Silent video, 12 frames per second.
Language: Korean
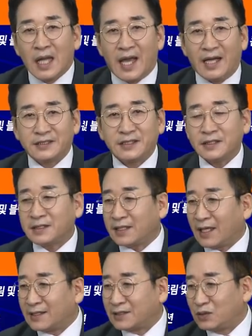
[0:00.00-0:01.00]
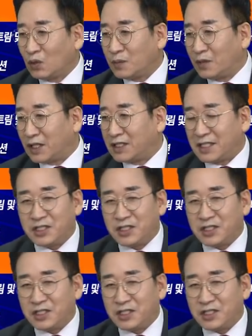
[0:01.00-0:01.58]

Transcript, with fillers: S클라스도 이번에 이제